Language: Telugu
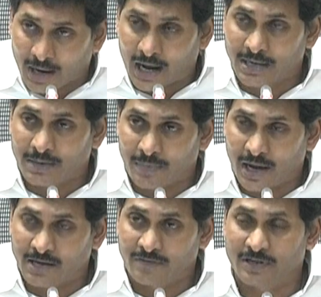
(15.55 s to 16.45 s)
ఆయన
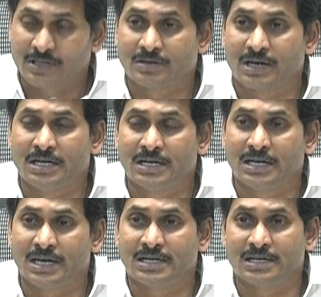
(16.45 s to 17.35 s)
ఆయన ఫస్ట్ నైన్టీన్
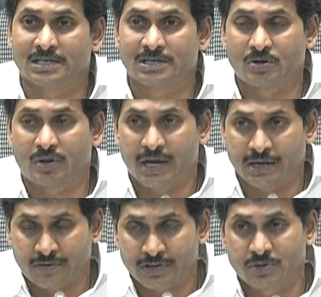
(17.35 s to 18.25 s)
నైంటీ సిక్స్లో ఆయన
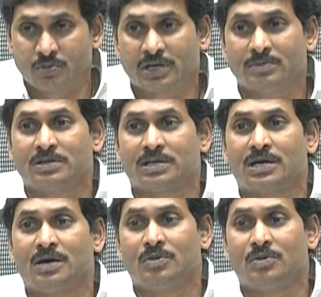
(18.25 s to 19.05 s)
ఫస్ట్ ముఖ్యమంత్రిగా